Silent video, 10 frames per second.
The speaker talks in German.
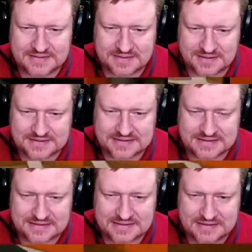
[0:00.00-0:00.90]

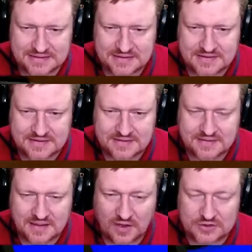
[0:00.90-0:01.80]
tatsächlich
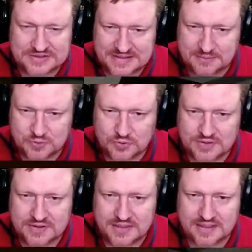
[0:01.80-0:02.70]
aus dem
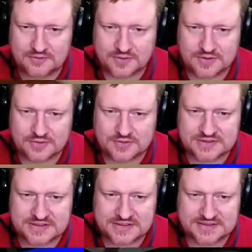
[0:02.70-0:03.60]
Grunde einfach
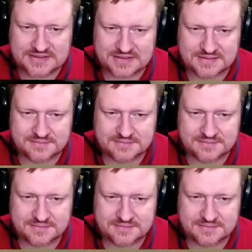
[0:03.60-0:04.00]
günstiger sein.